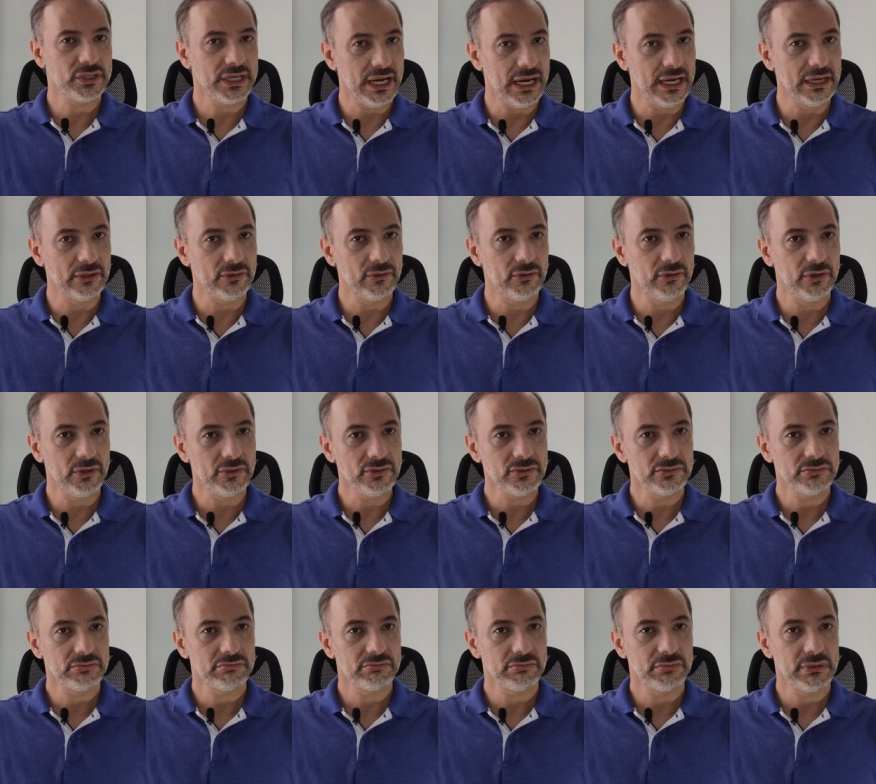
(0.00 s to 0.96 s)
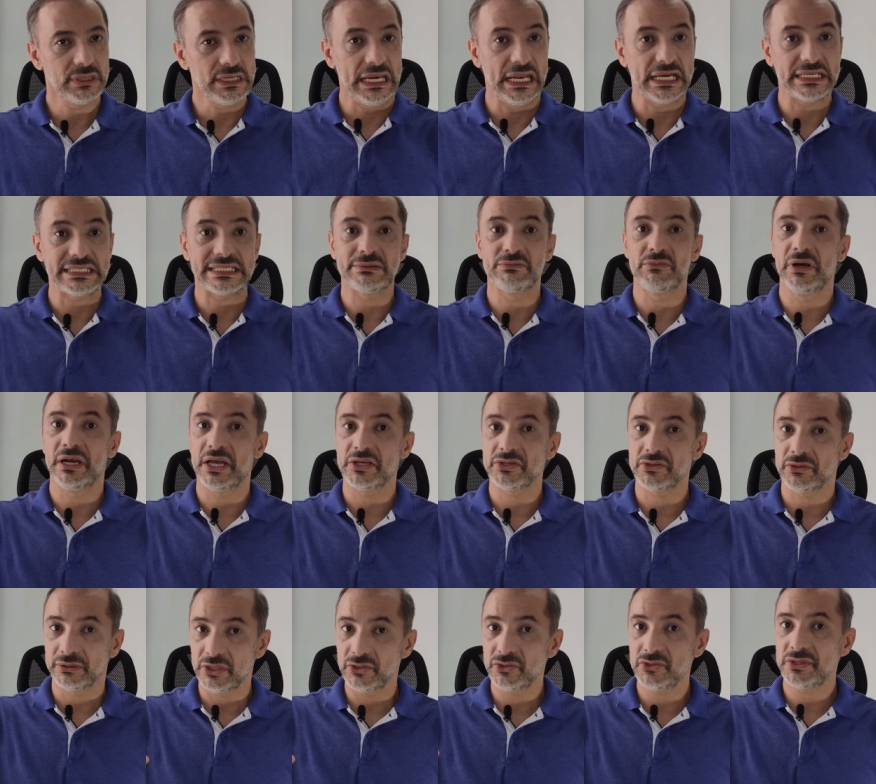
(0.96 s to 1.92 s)
cálculos y la
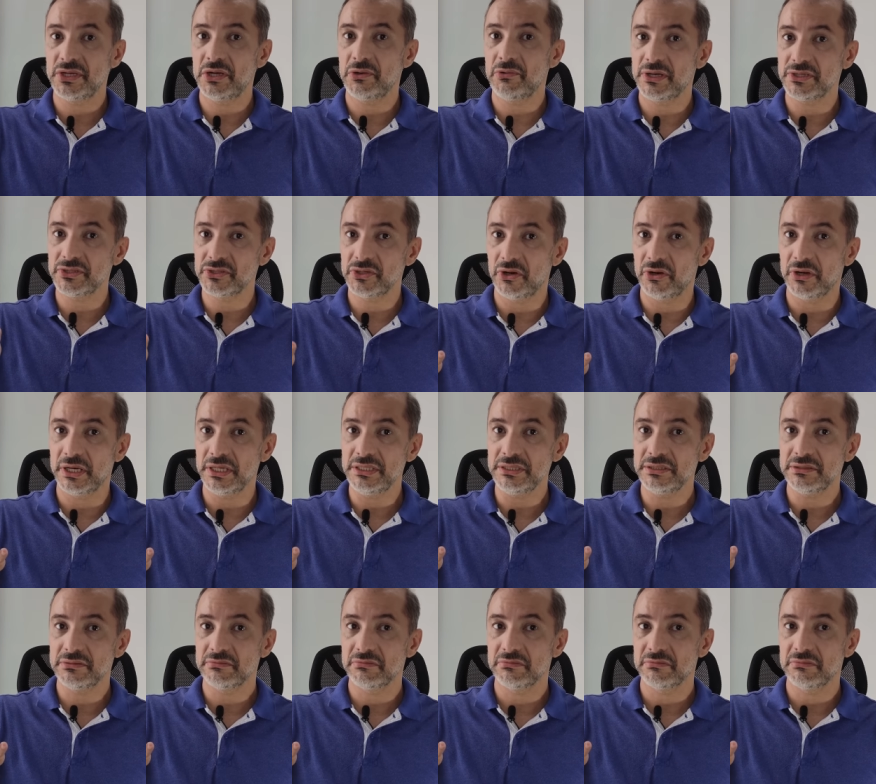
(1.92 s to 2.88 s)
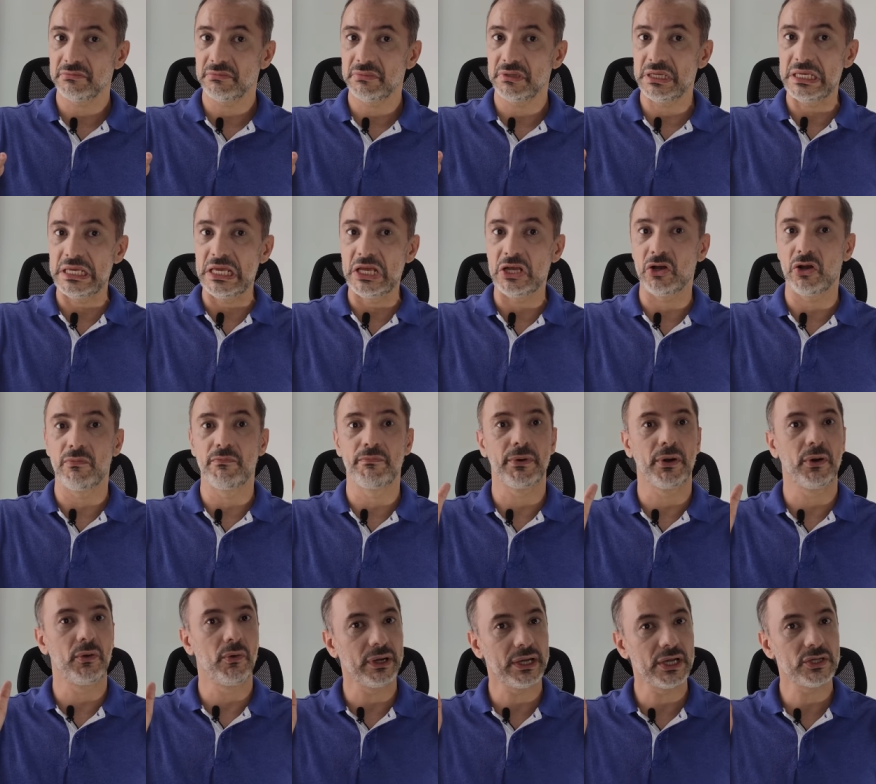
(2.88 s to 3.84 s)
simulación de sus ecuaciones y
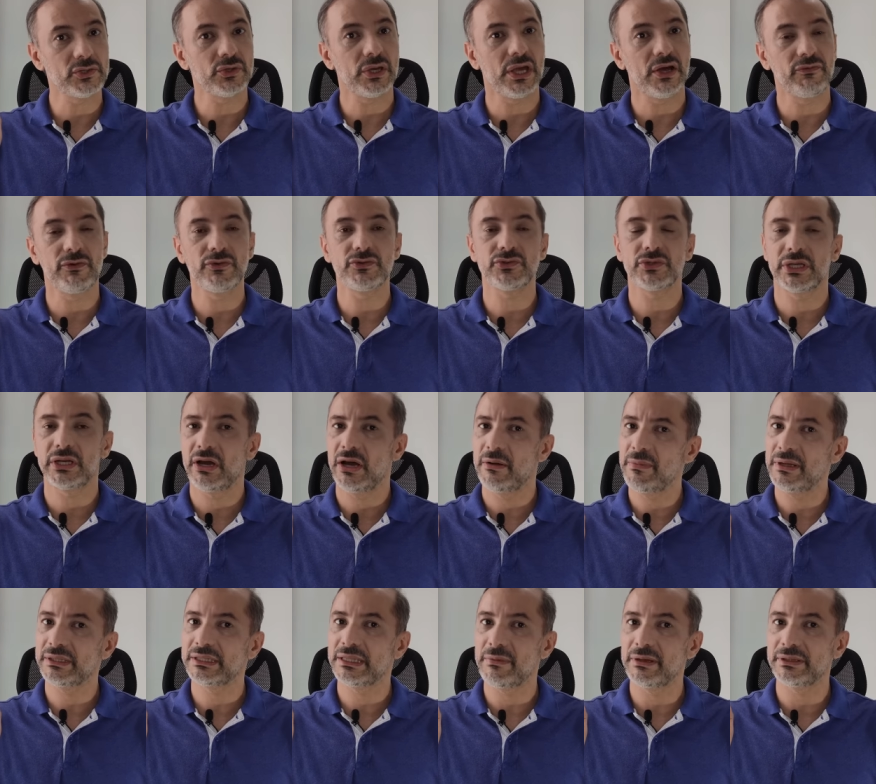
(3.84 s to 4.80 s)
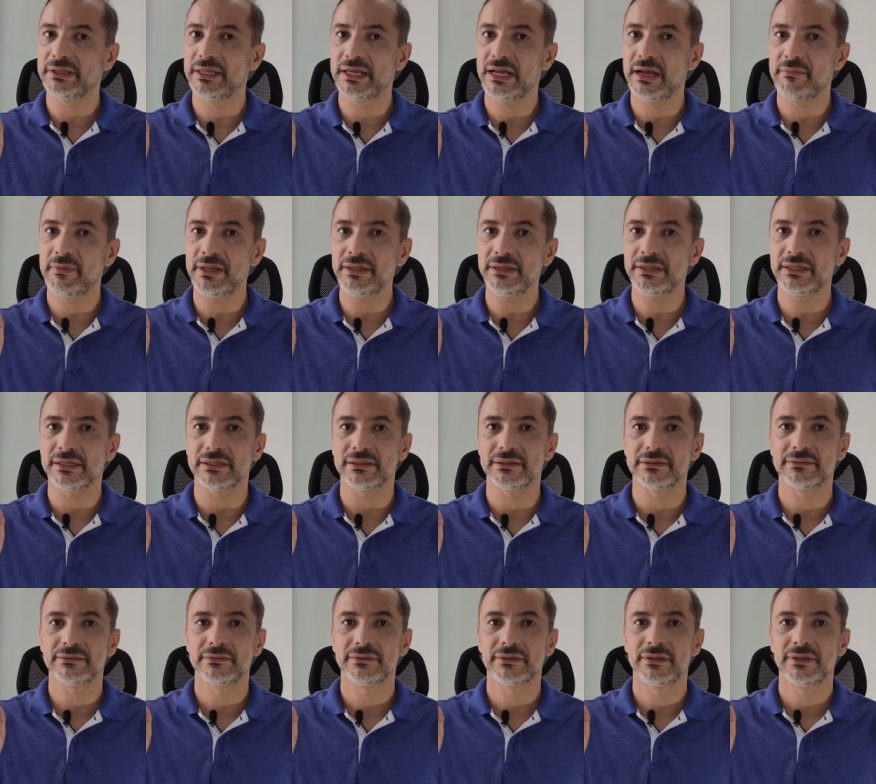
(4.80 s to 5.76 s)
comprobó que su idea funcionaba matemáticamente.
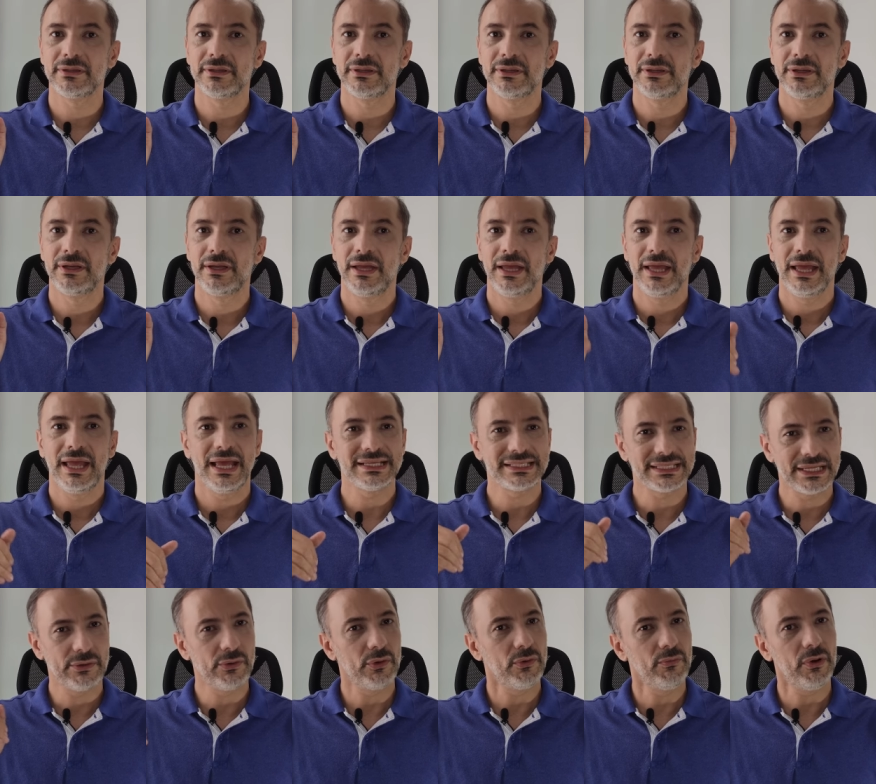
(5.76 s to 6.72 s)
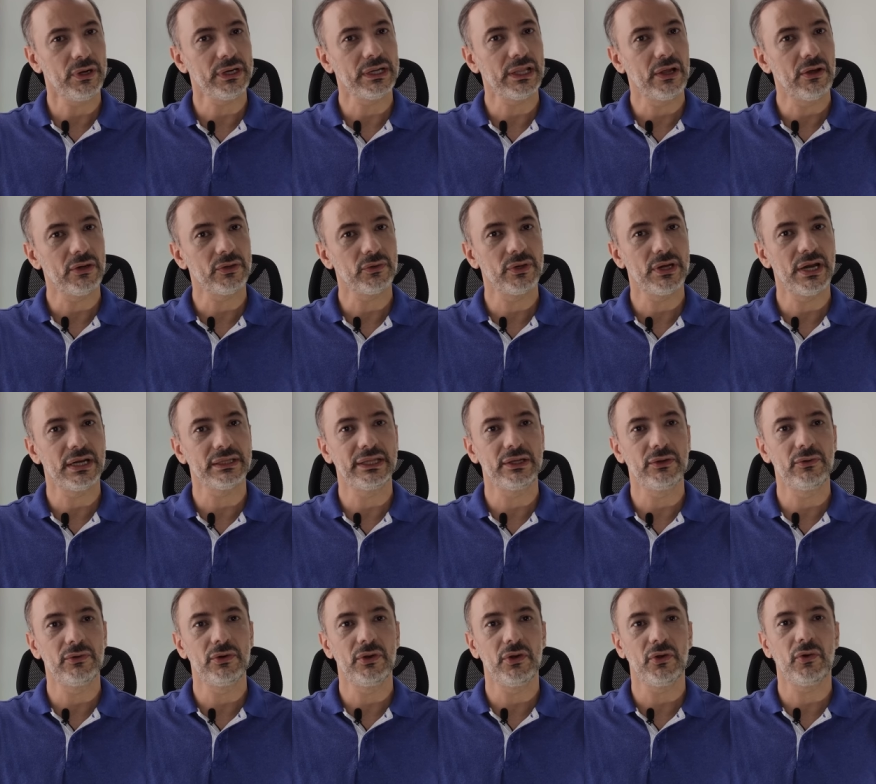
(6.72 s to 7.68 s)
Escribió un borrador de un
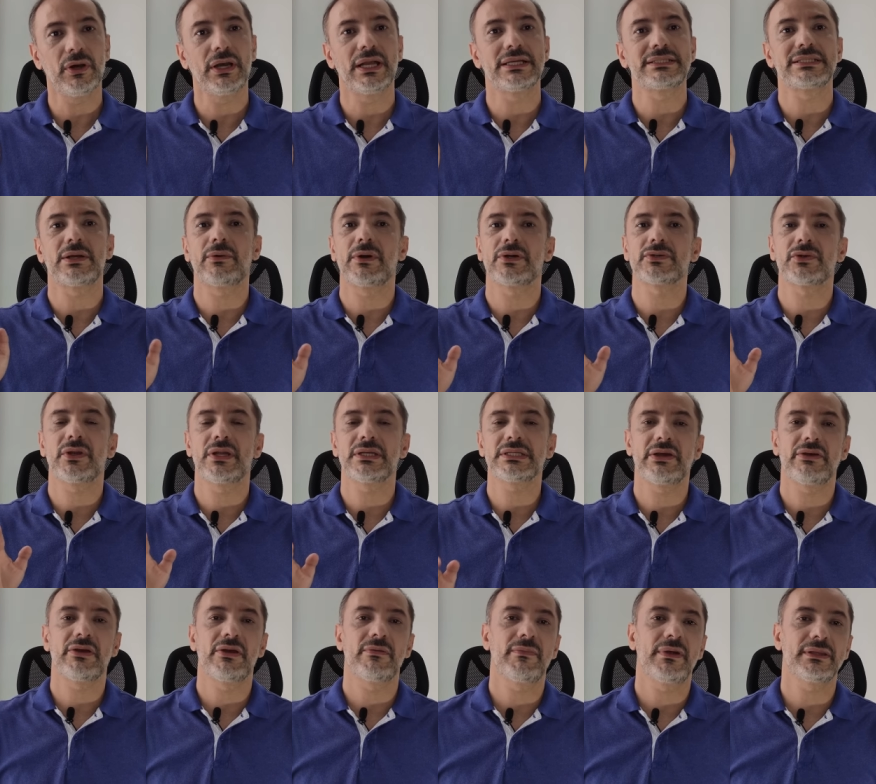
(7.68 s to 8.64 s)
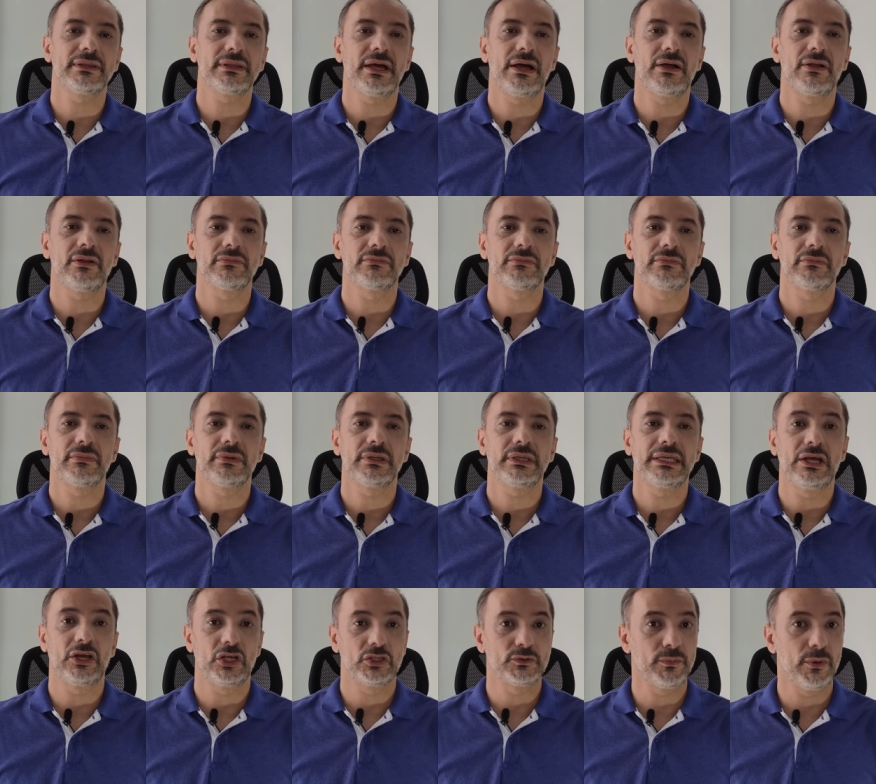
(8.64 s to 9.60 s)
artículo con las ecuaciones que había inventado
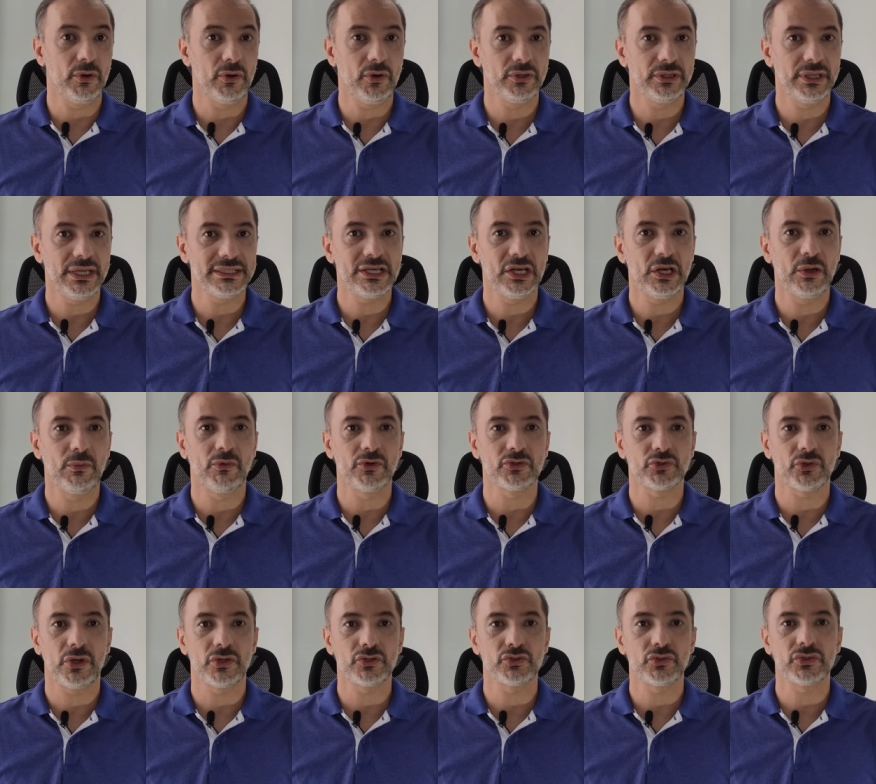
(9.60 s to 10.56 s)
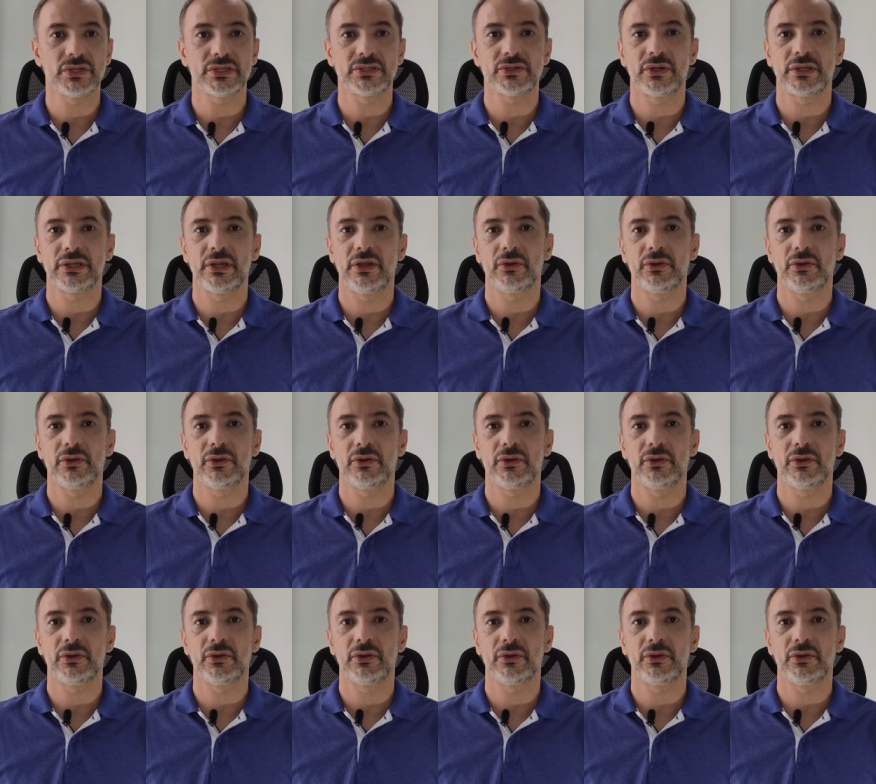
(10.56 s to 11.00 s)
y a los pocos días se lo mostró a su asesor de